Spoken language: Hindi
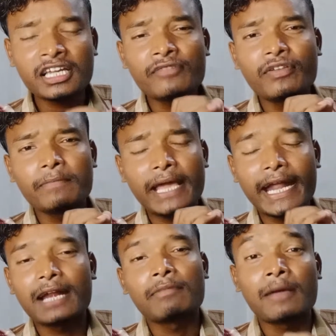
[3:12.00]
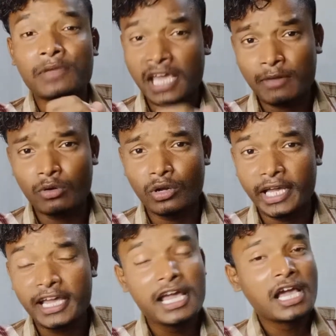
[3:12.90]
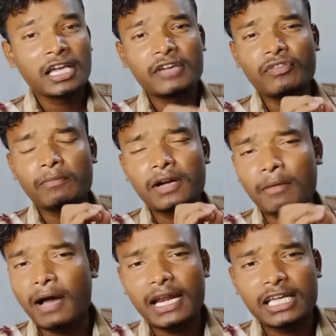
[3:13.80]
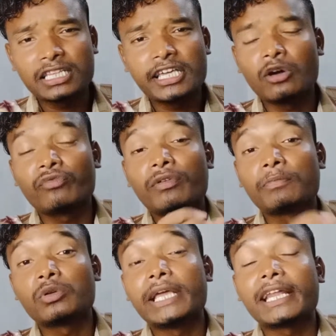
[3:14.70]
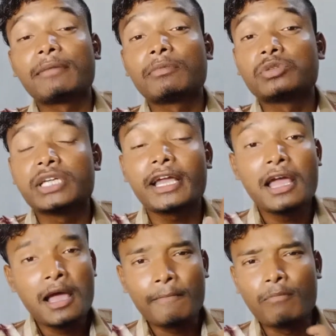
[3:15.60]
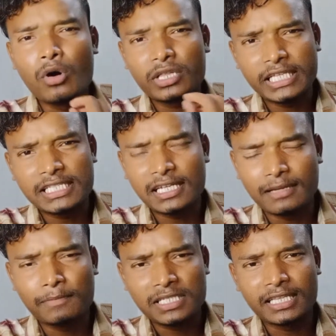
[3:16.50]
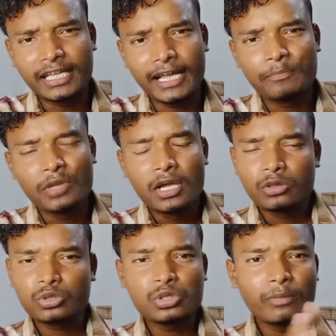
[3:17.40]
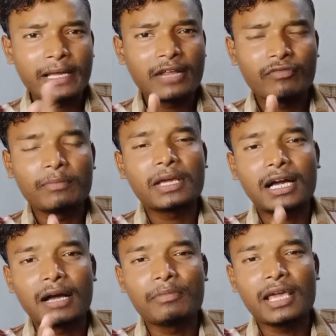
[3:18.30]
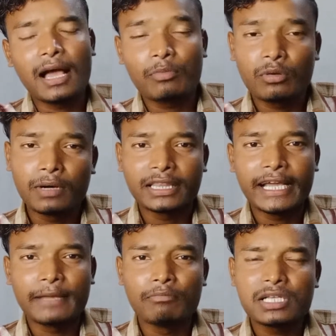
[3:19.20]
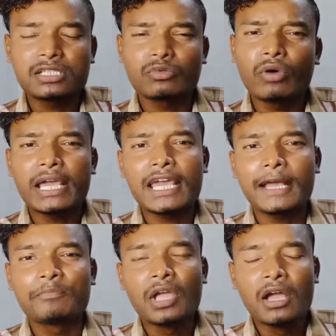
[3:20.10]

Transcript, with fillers: कि फिल्म के एंड में आप यही बोलोगे कि फिल्म कमाल की थी और फिल्म को देखने में मुझे बहुत ही ज़्यादा पसंद आया तो जो मैंने फिल्म की कमी आपको बताई बस वही है